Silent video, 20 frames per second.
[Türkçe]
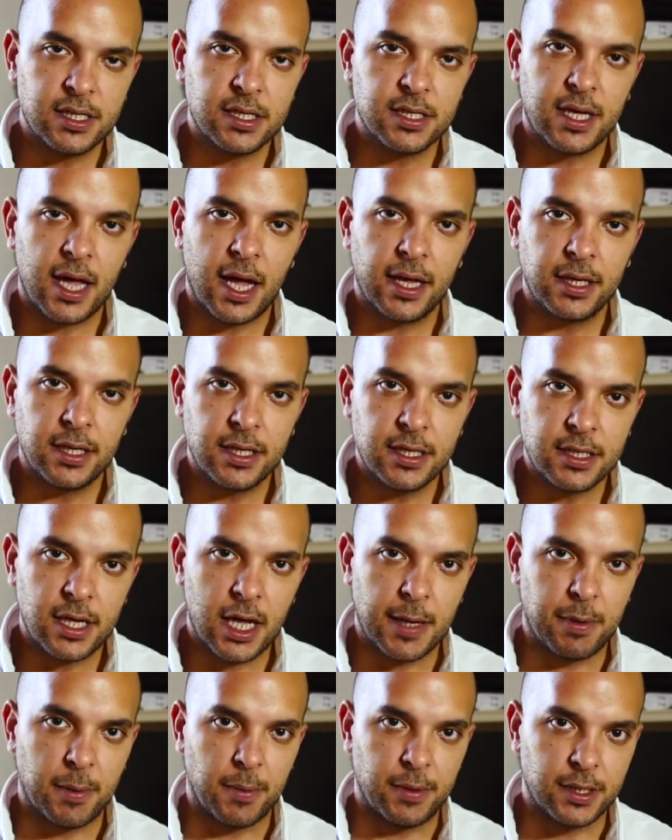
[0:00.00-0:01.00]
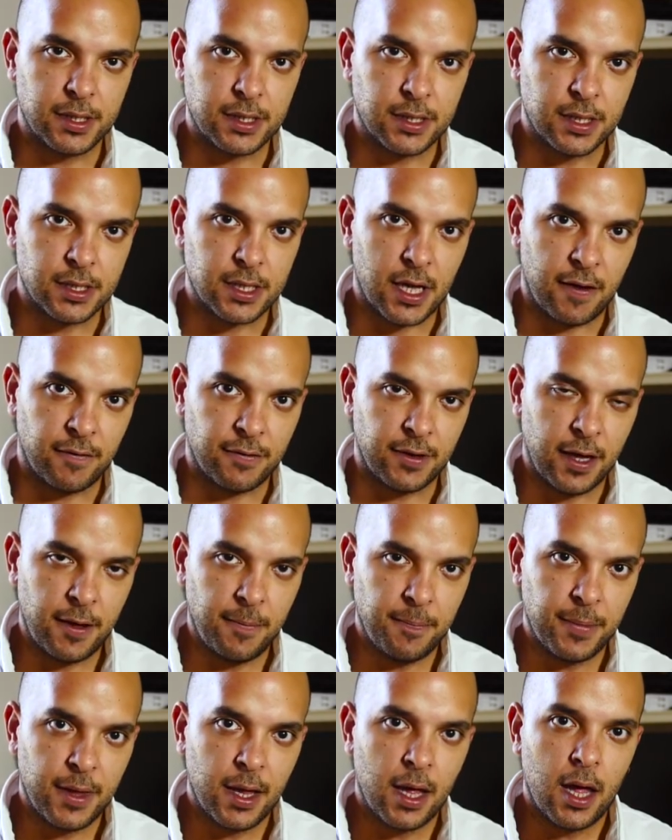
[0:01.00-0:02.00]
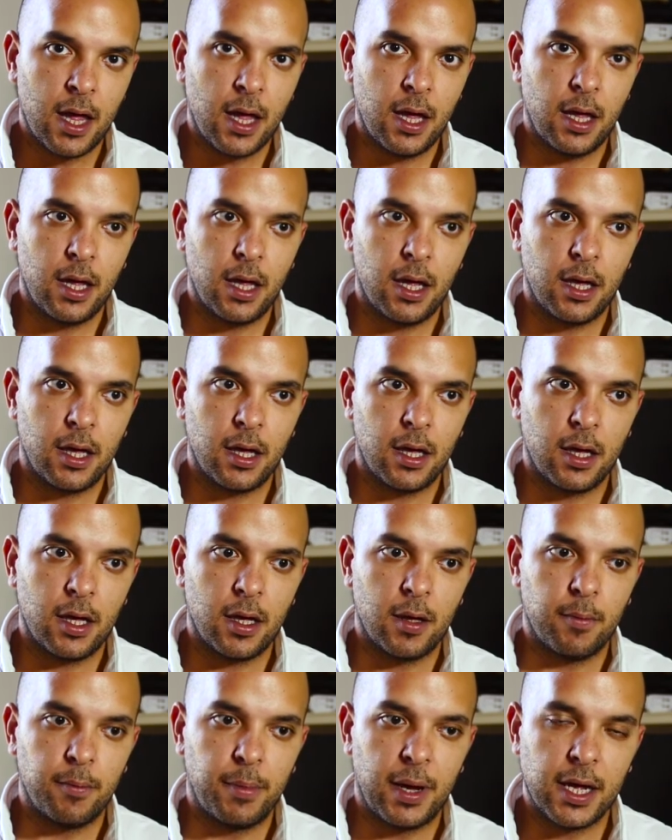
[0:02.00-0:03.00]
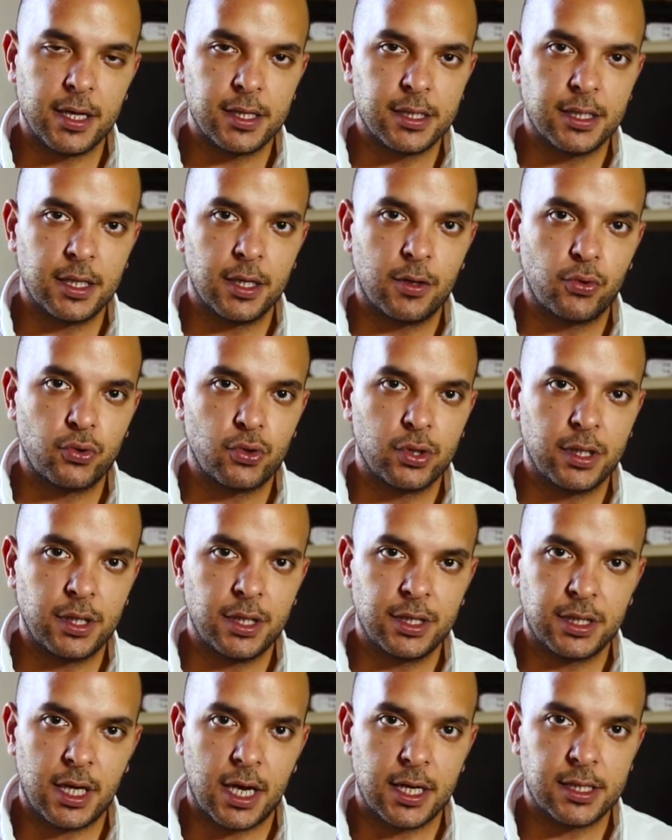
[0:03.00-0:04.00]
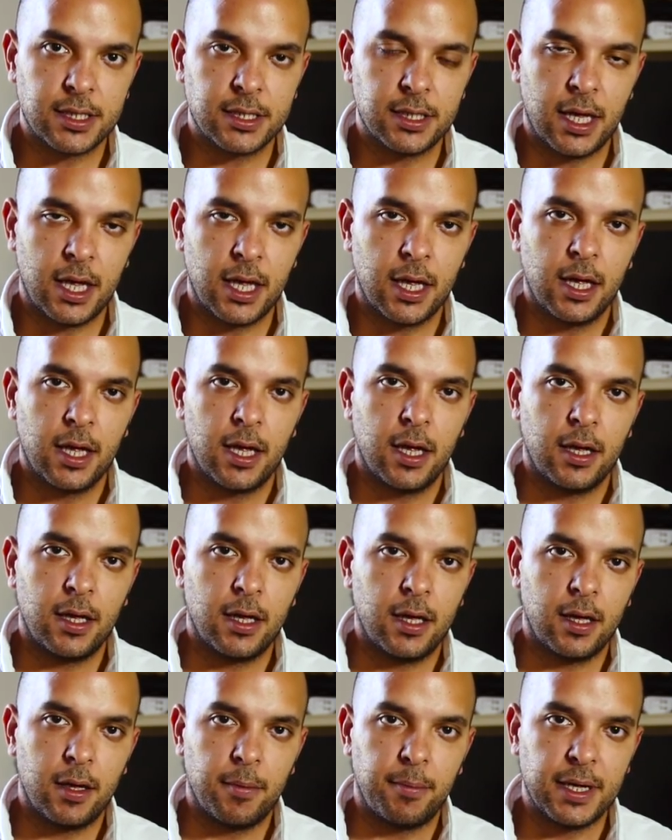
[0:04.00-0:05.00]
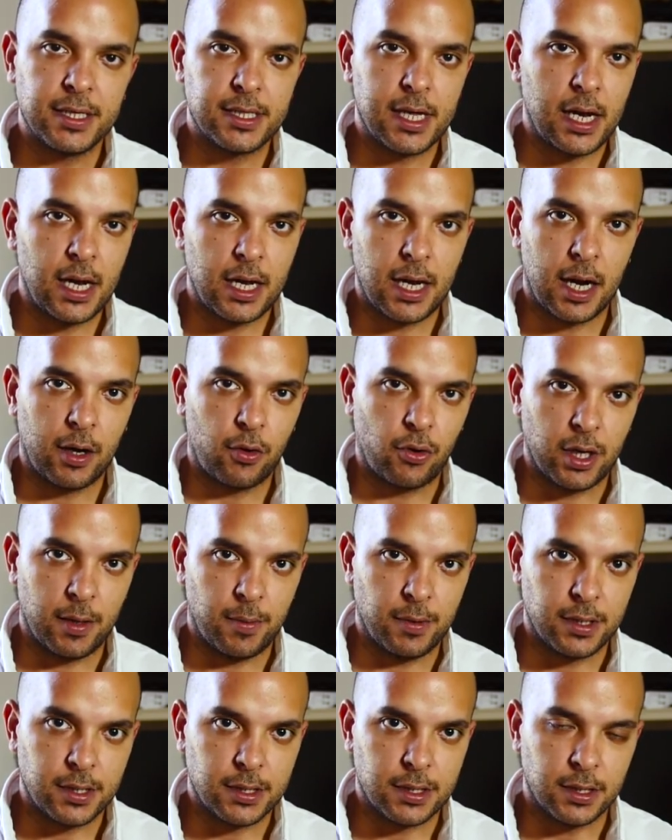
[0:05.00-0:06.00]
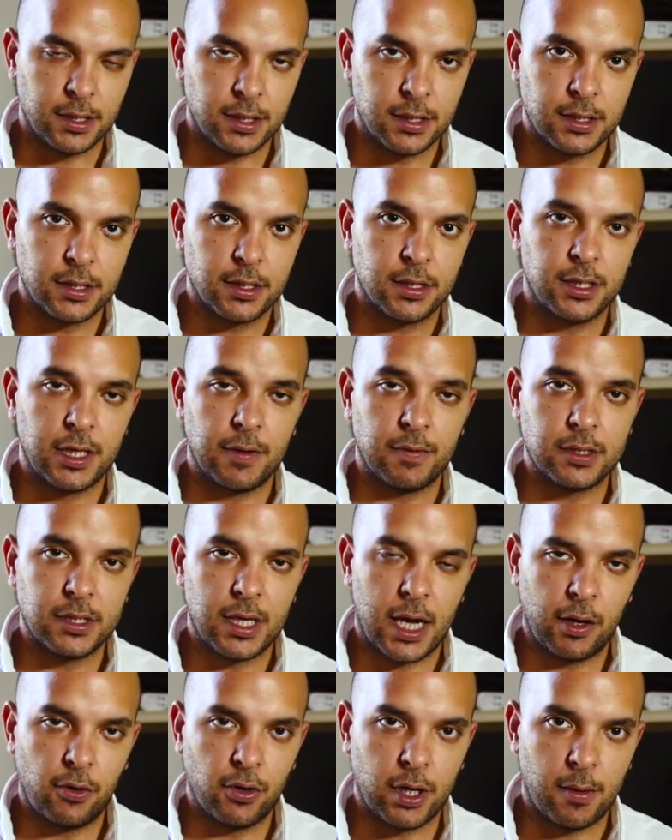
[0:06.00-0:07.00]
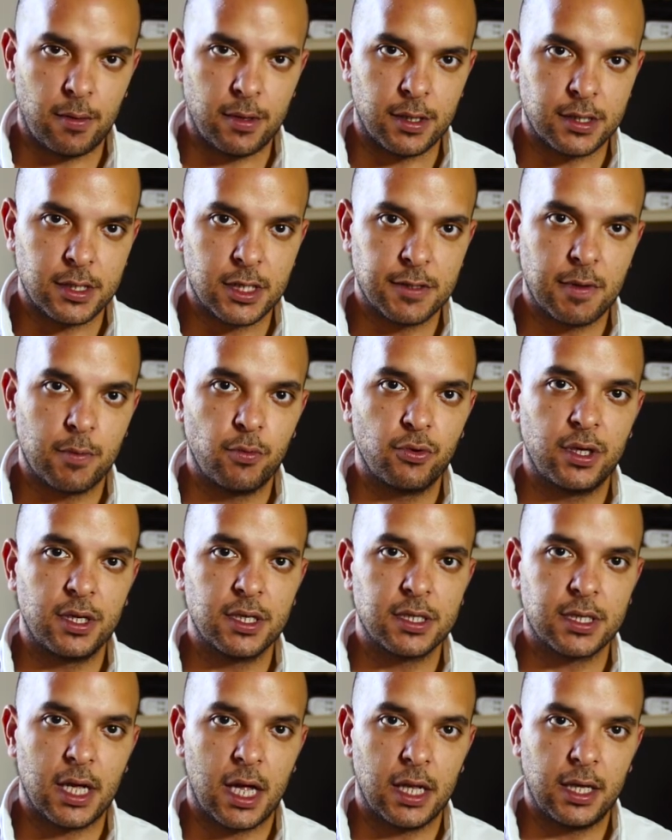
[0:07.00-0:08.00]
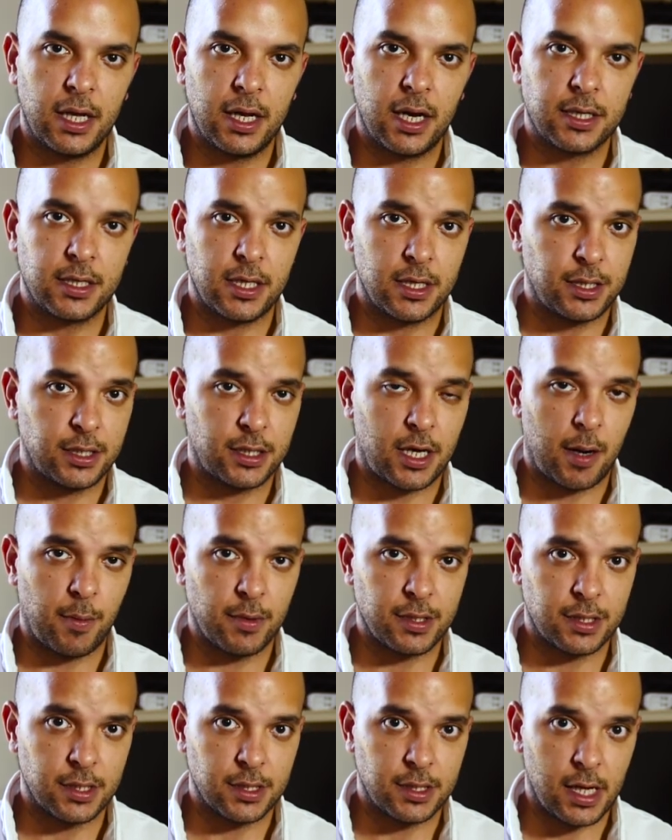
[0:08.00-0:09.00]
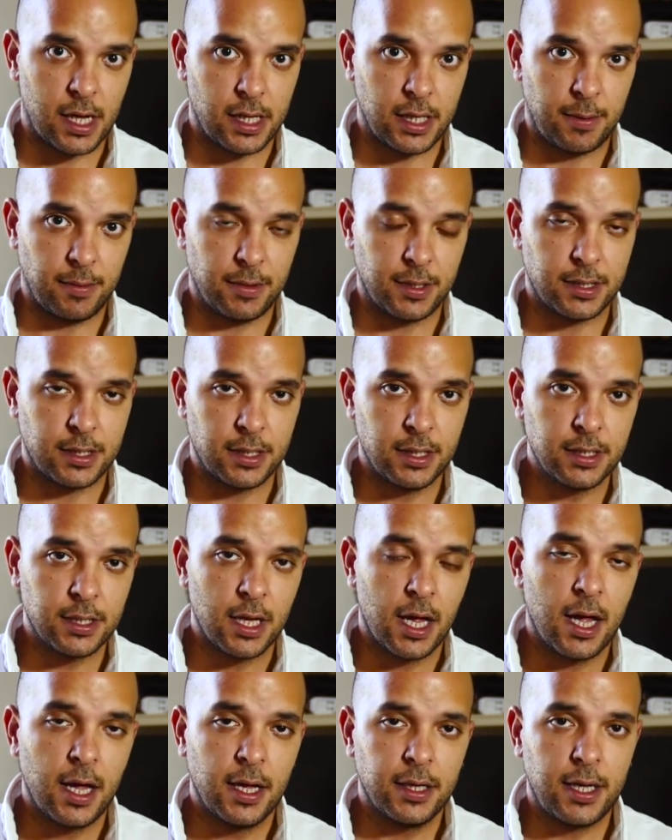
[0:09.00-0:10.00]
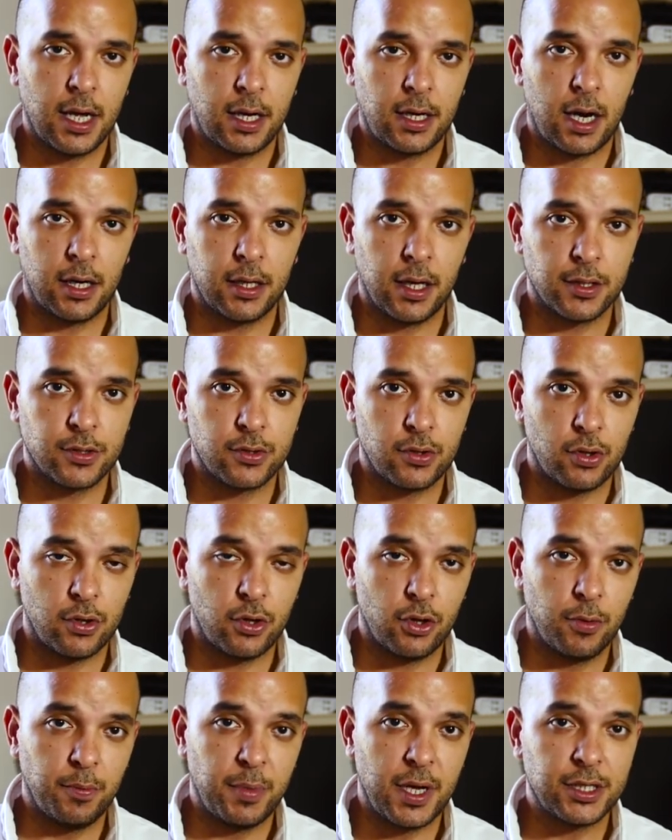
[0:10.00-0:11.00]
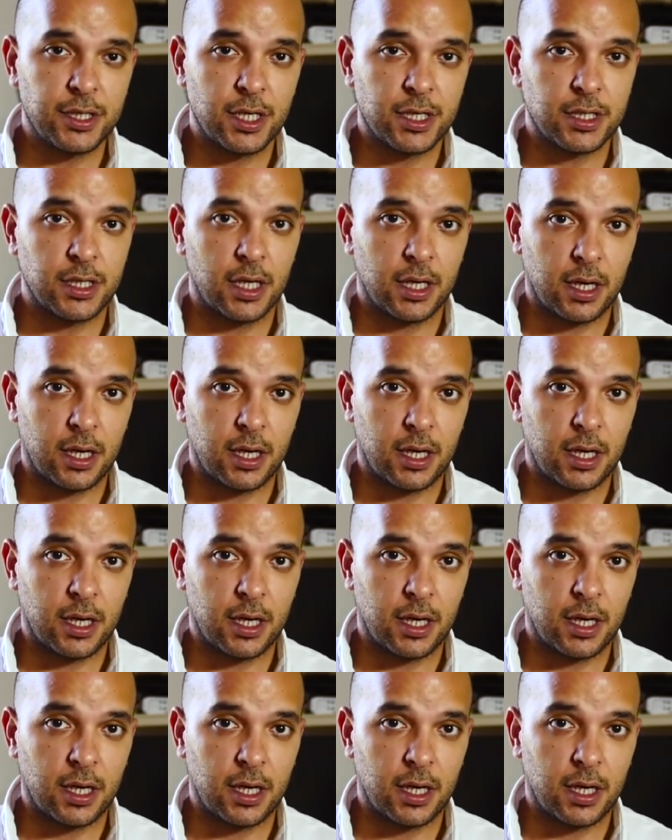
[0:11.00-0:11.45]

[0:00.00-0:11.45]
siz kendiniz de yapabilirsiniz evde. Ee, bazı kutuların içerisine e, bezelyeler koyabilirsiniz, cevizler koyabilirsiniz ve bunları sallayarak ses çıkarmasını sağlayabilirsiniz. Tekrardan söylüyorum 5 yaşına